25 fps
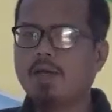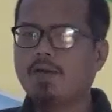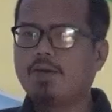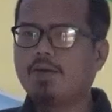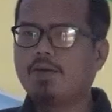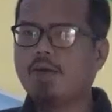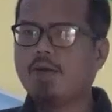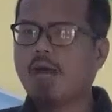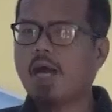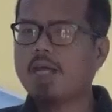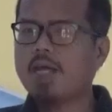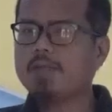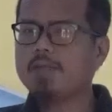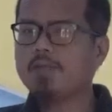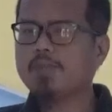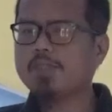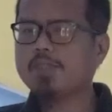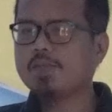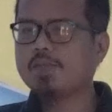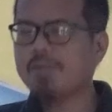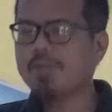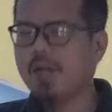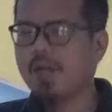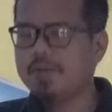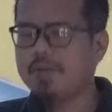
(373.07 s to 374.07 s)
o kahit pa
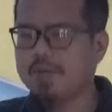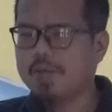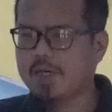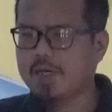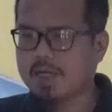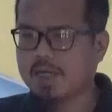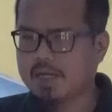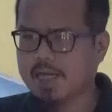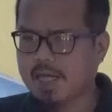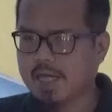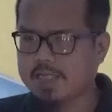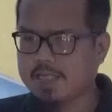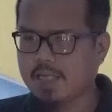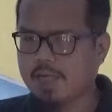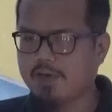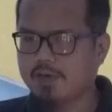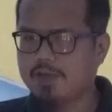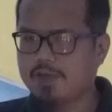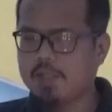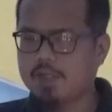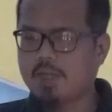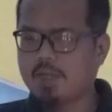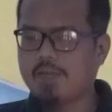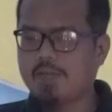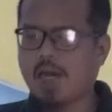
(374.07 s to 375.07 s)
sa mga
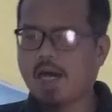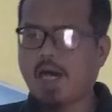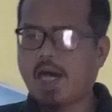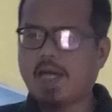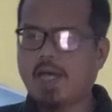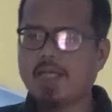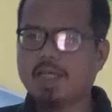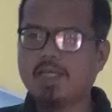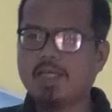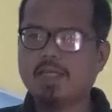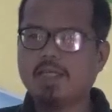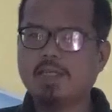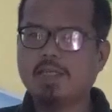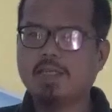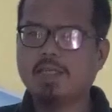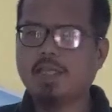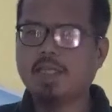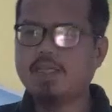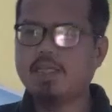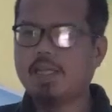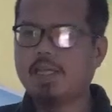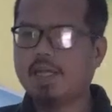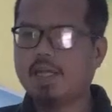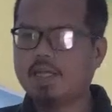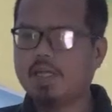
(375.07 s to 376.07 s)
pagkakataon na maaring
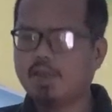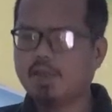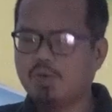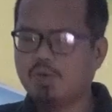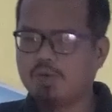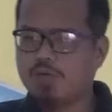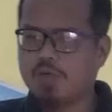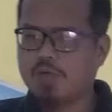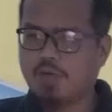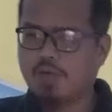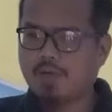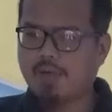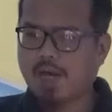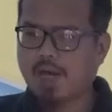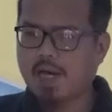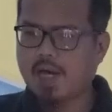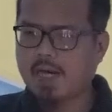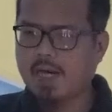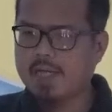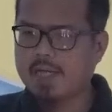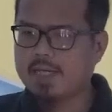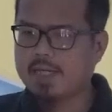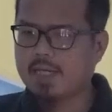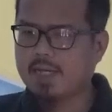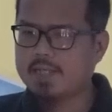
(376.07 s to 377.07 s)
hindi nila
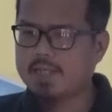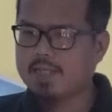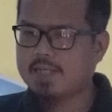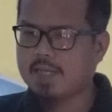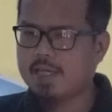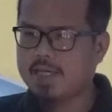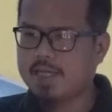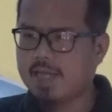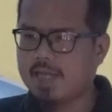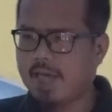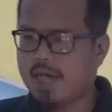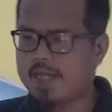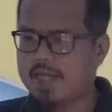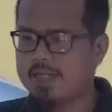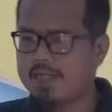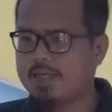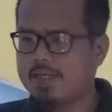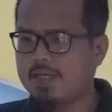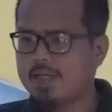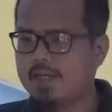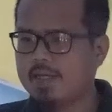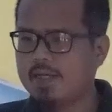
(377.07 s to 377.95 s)
nauunawaan ang dahilan